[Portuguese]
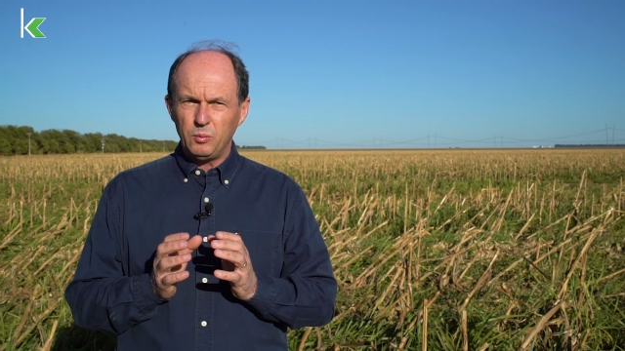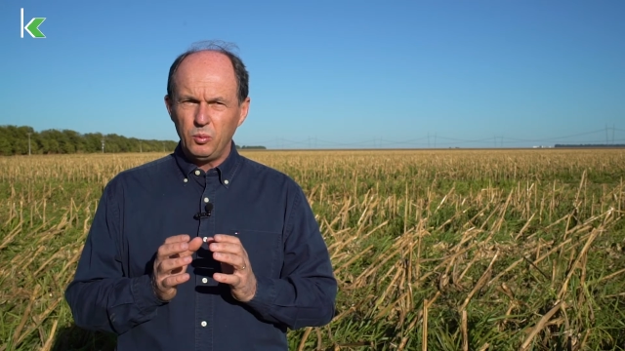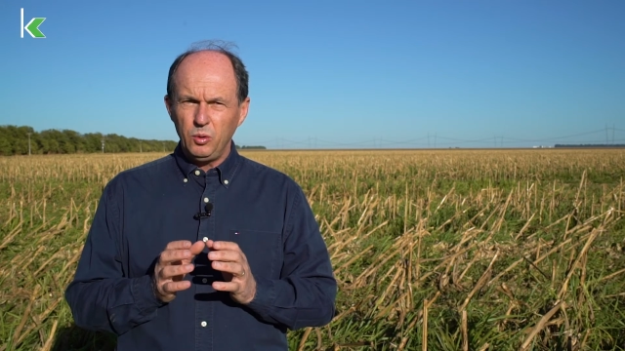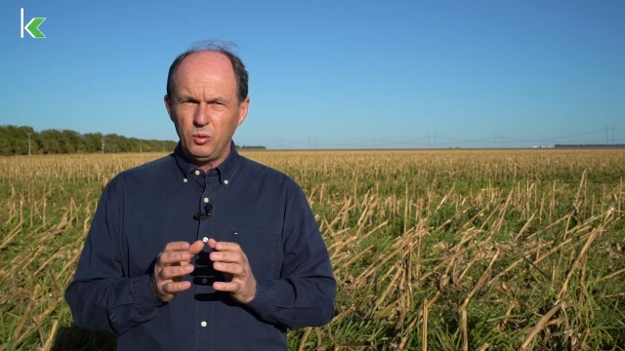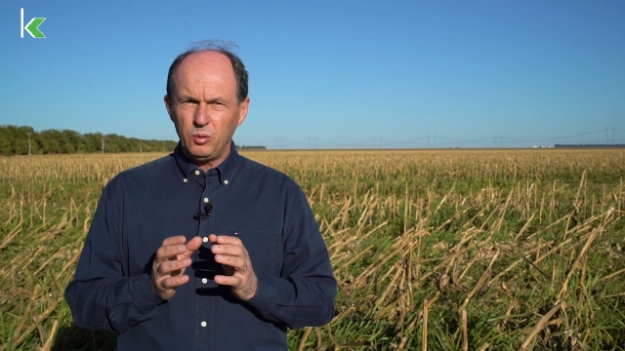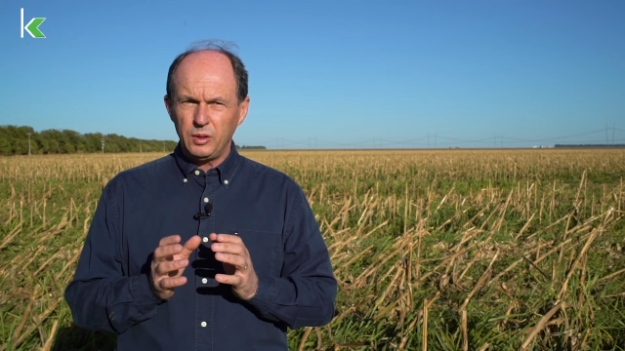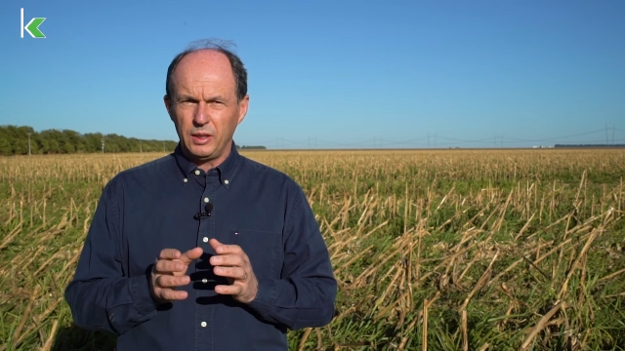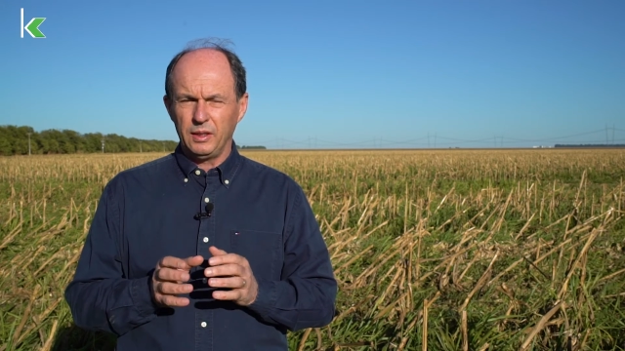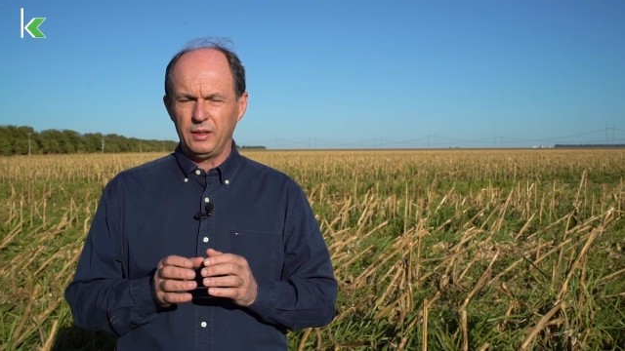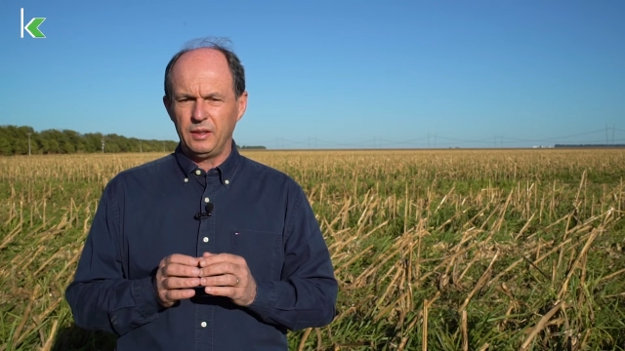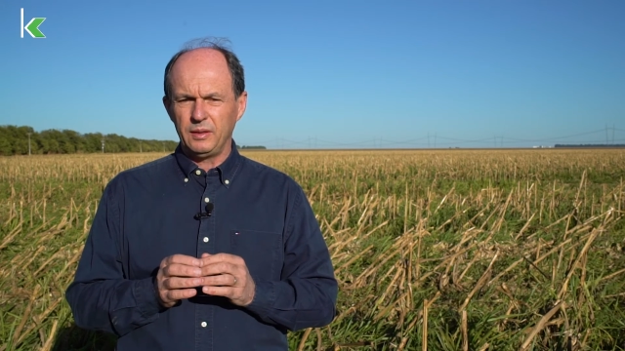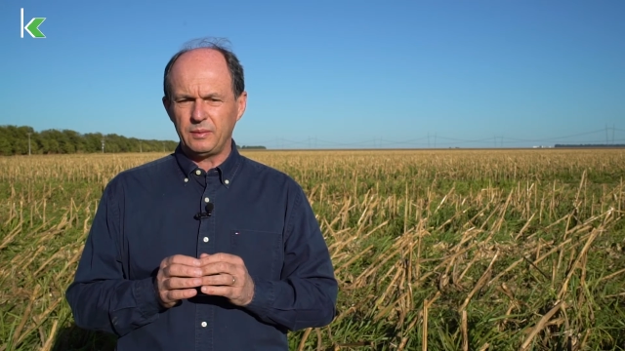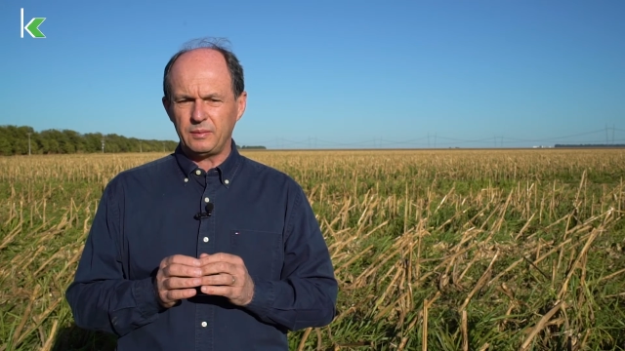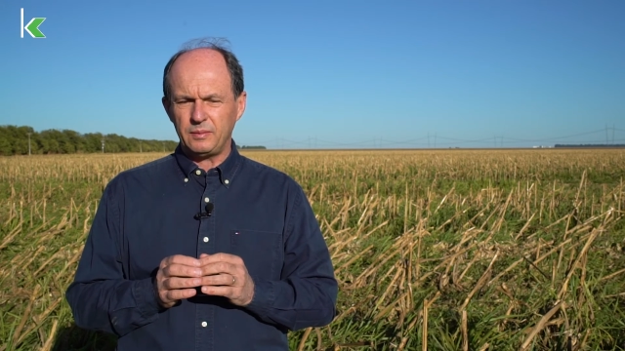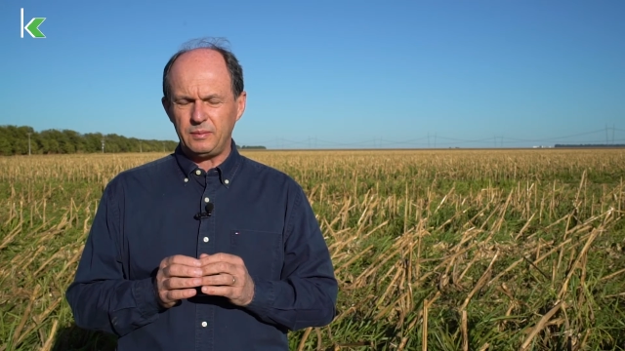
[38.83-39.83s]
muito
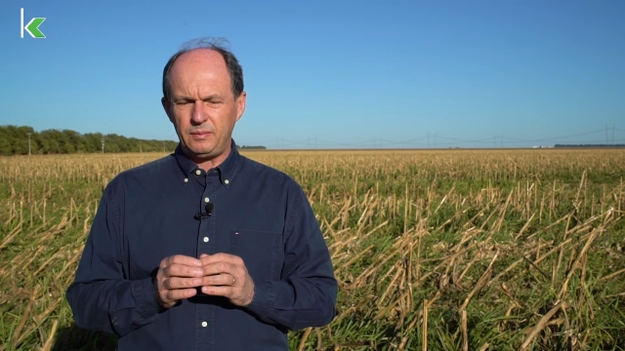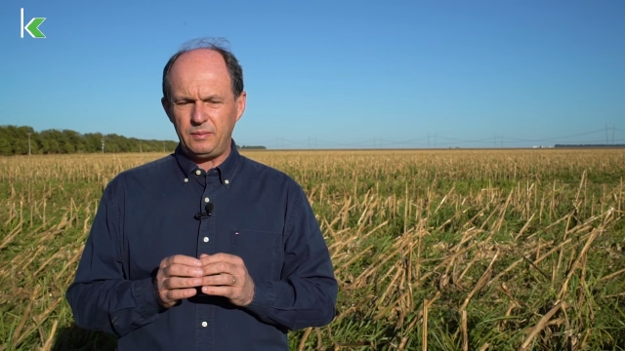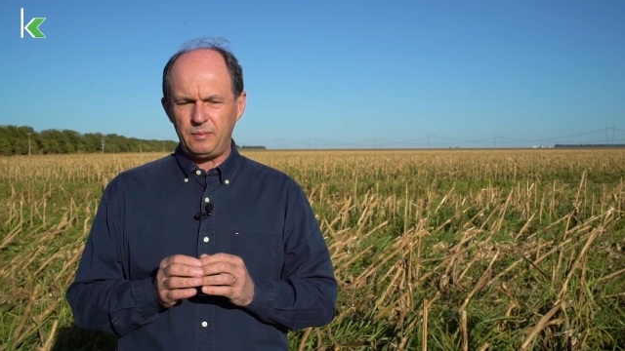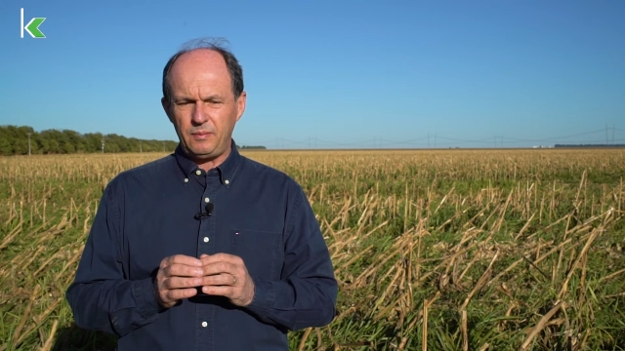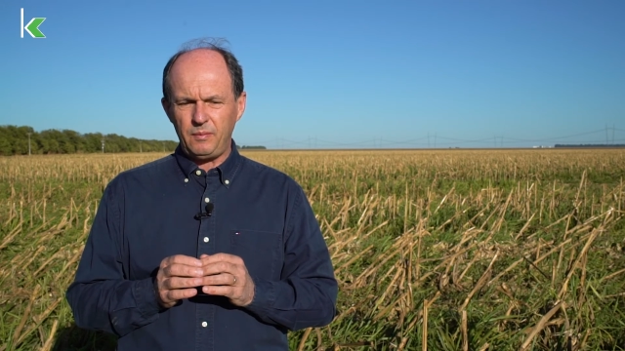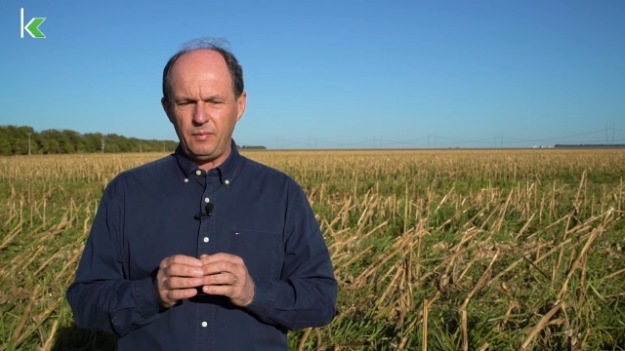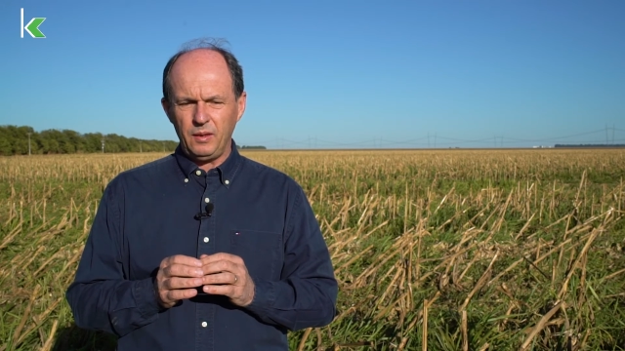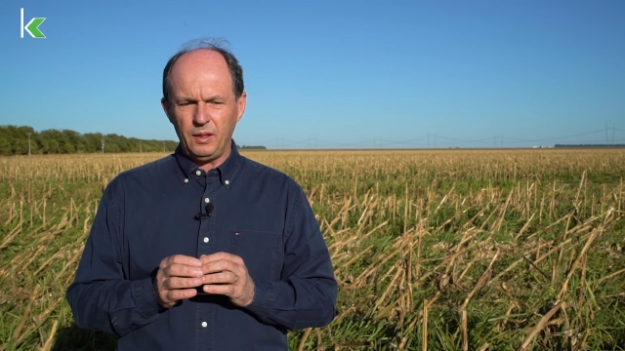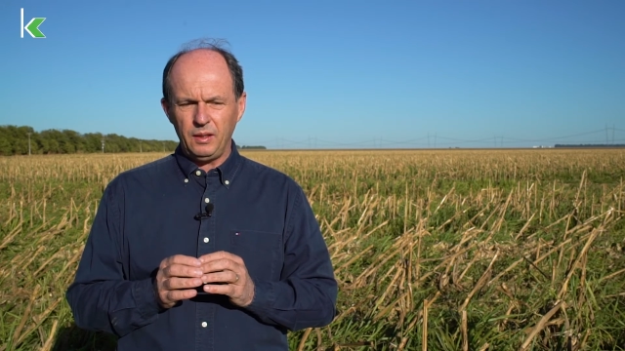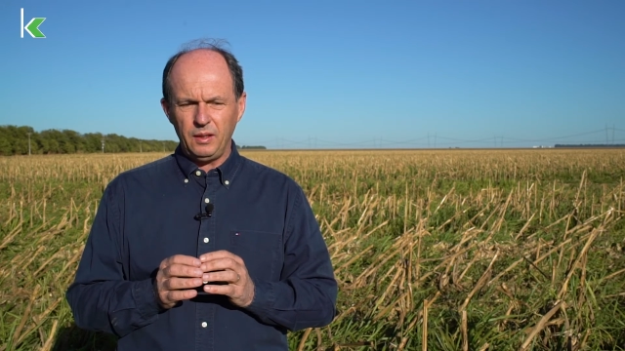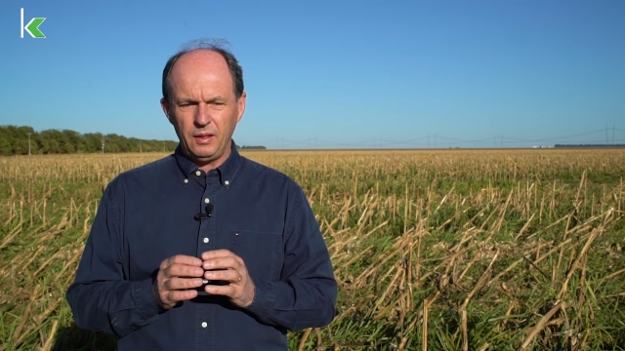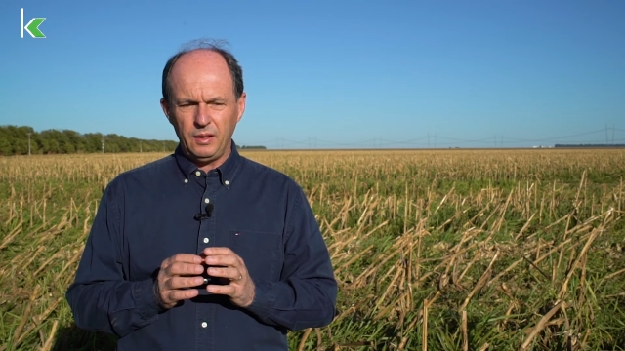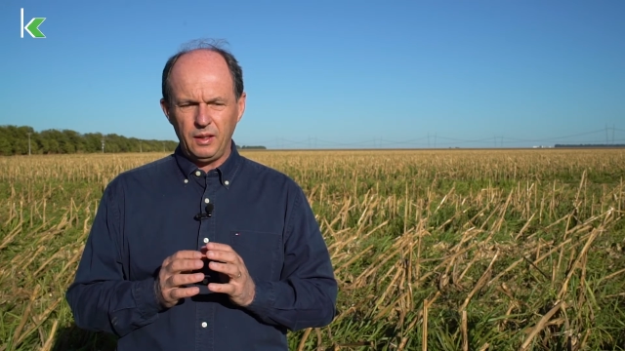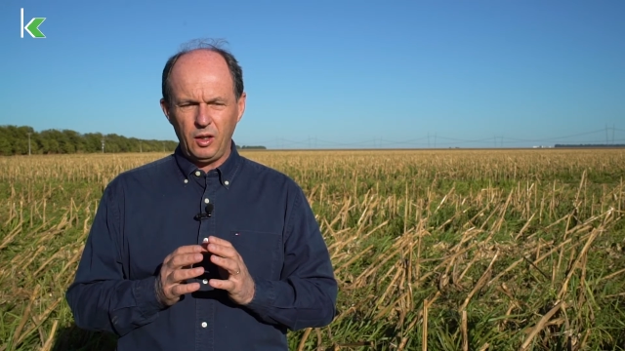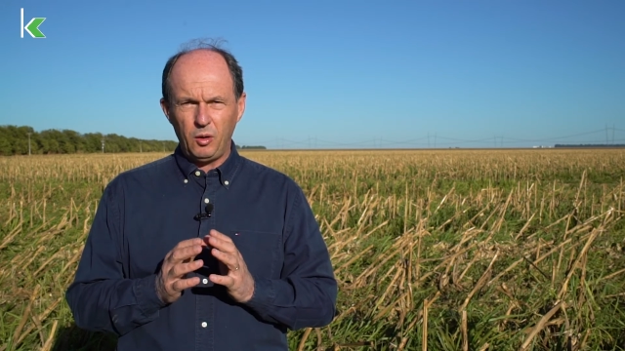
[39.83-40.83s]
grande.
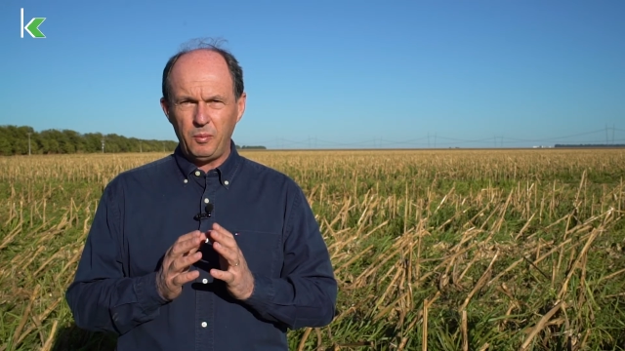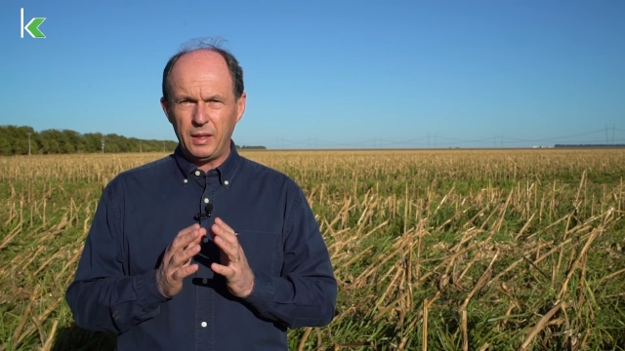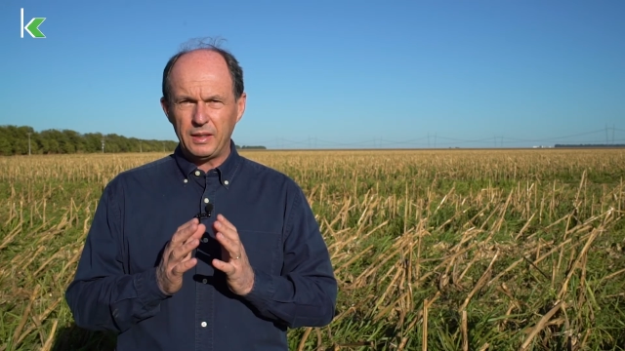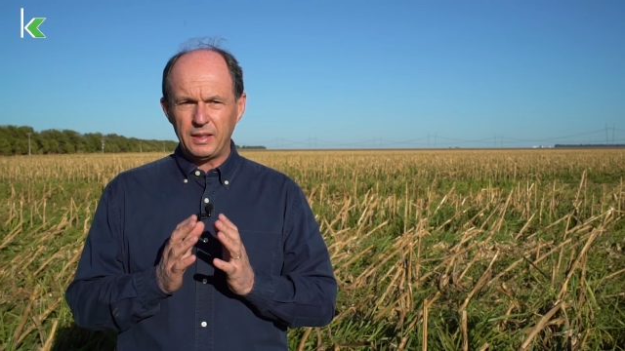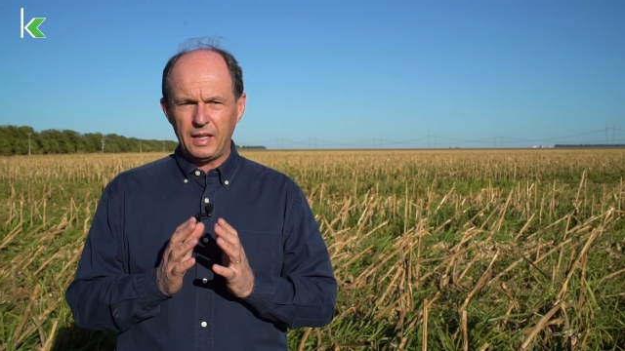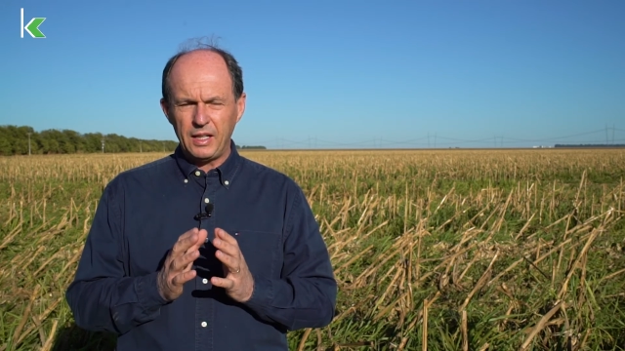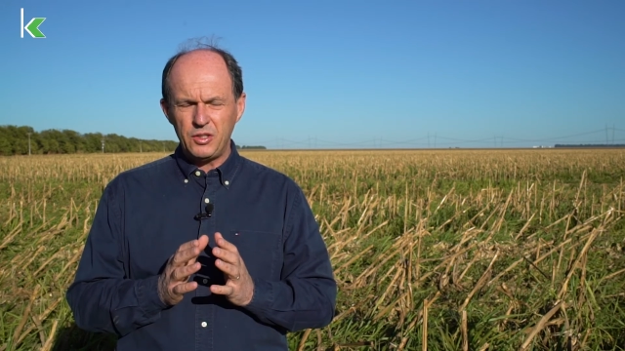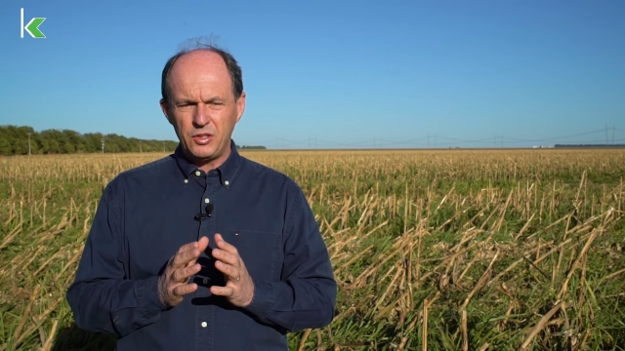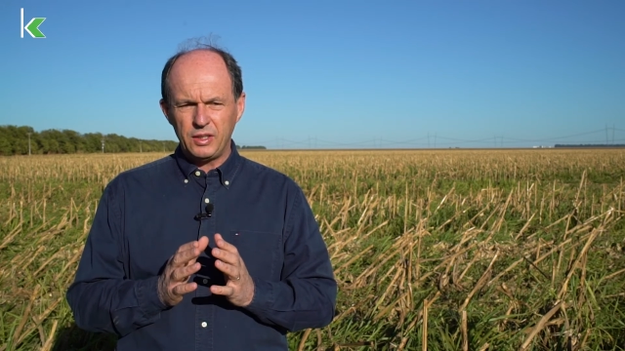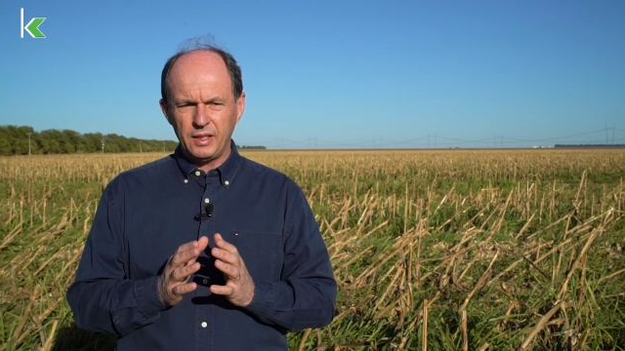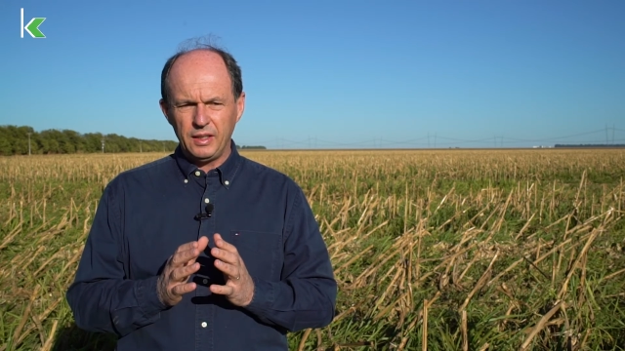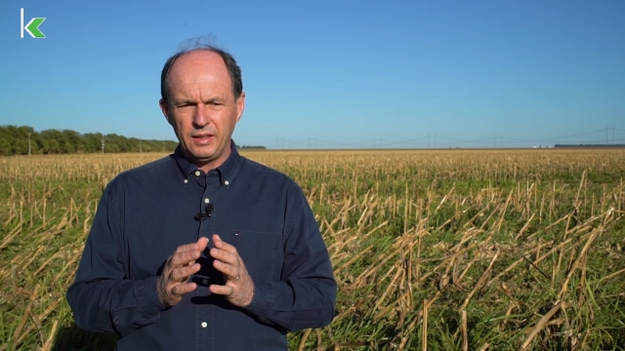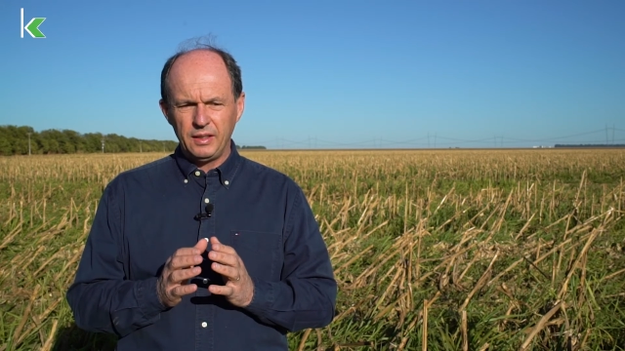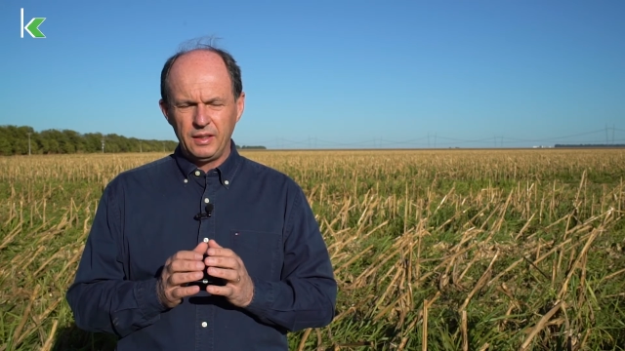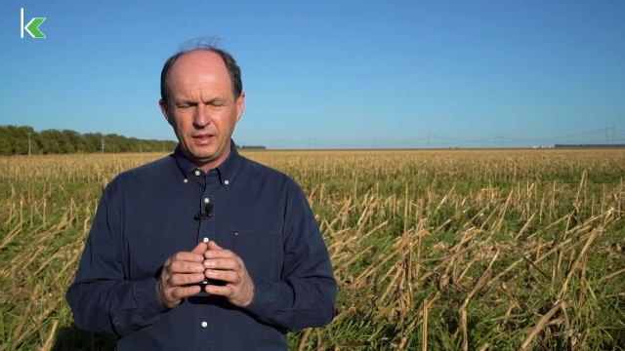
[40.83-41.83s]
É uma
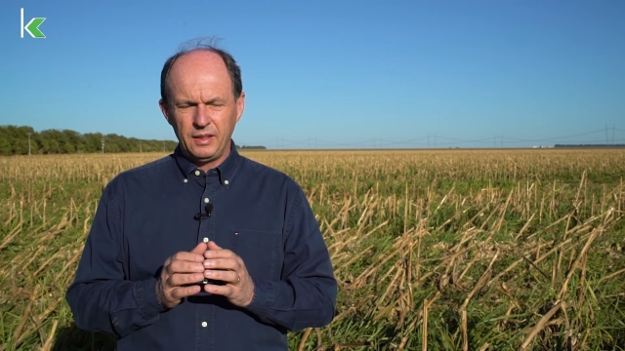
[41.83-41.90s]
tática,